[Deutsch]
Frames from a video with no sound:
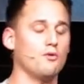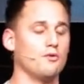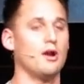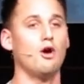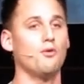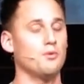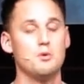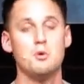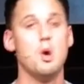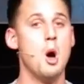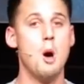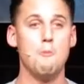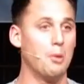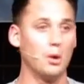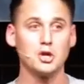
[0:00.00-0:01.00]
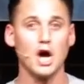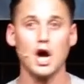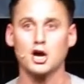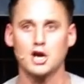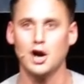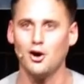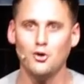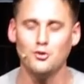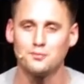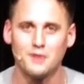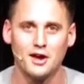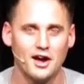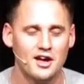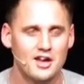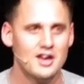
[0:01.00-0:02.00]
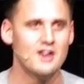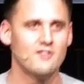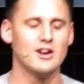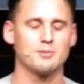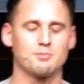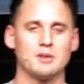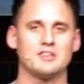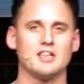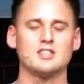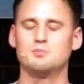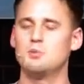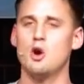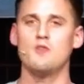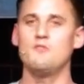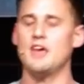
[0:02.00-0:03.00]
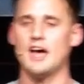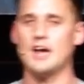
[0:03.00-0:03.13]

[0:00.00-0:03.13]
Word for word: laufe und einen Buddha kaufe. Ja, vielleicht bringt das mir irgendwie